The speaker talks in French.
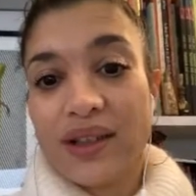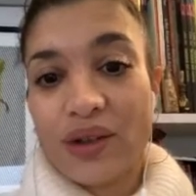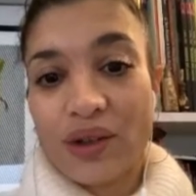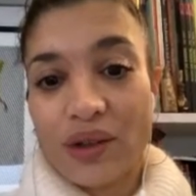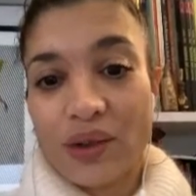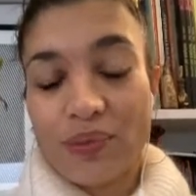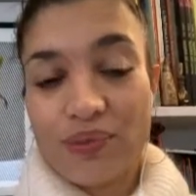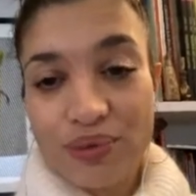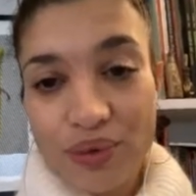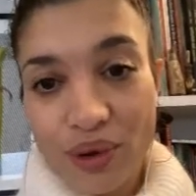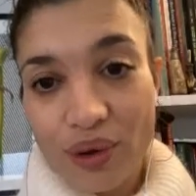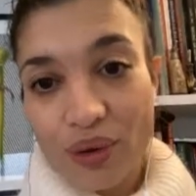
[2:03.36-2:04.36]
euh,
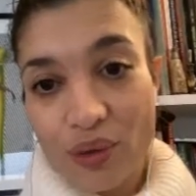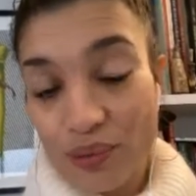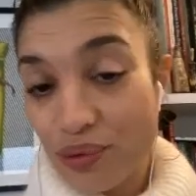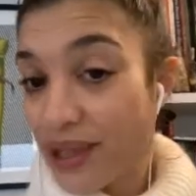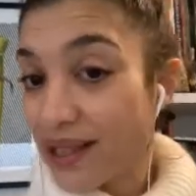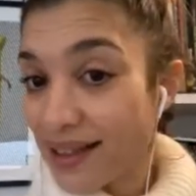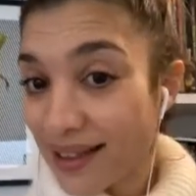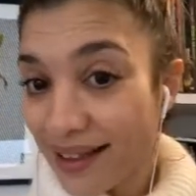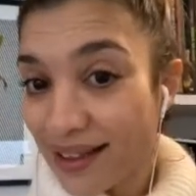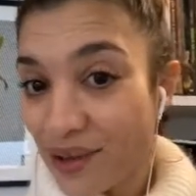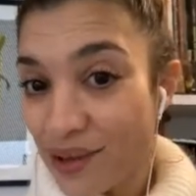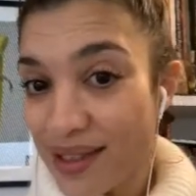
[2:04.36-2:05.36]
pour qu'on puisse
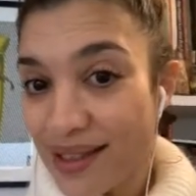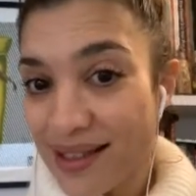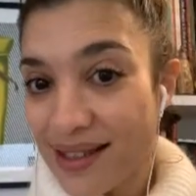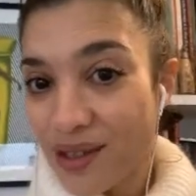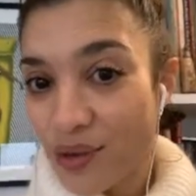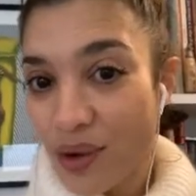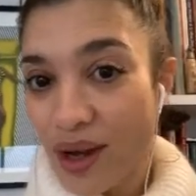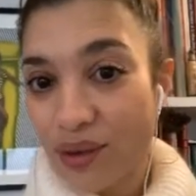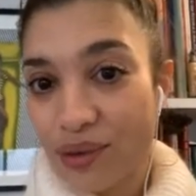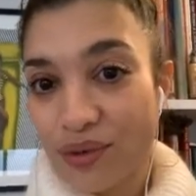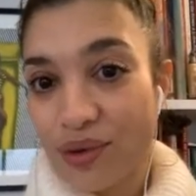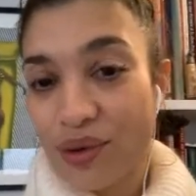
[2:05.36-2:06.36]
tirer de ces
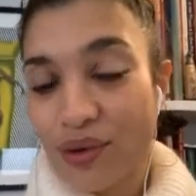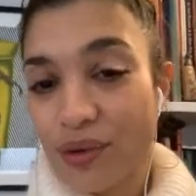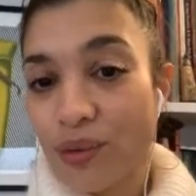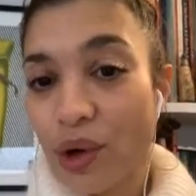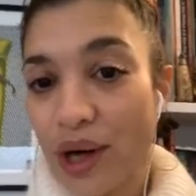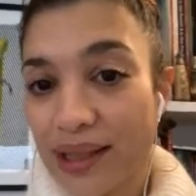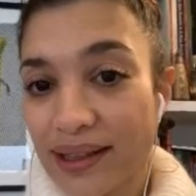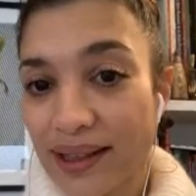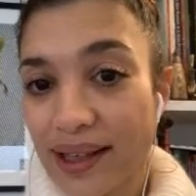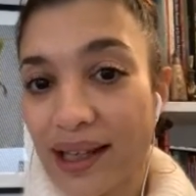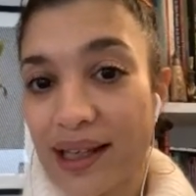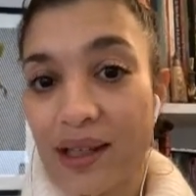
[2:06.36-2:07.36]
histoires une,
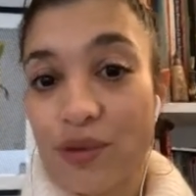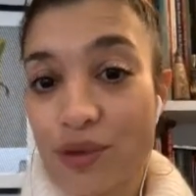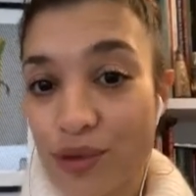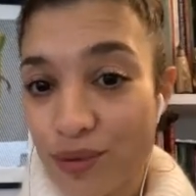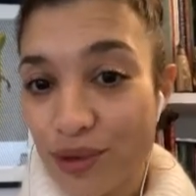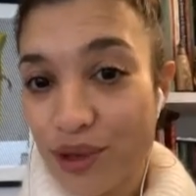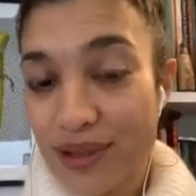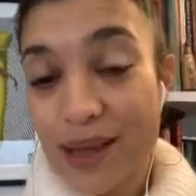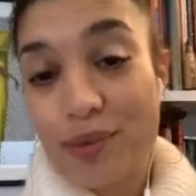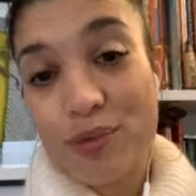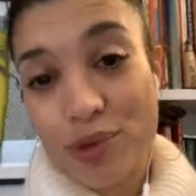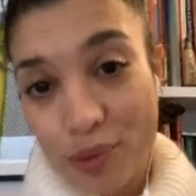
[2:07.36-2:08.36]
moralité et une substance
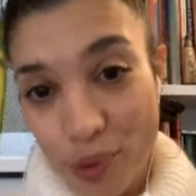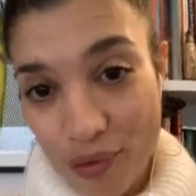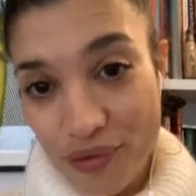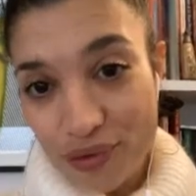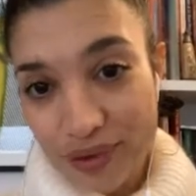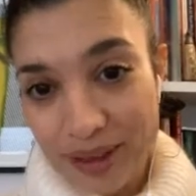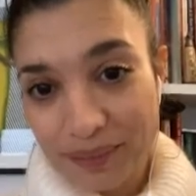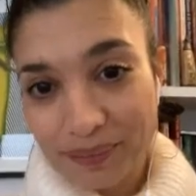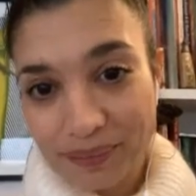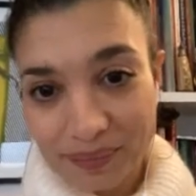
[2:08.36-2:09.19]
un peu plus profonde.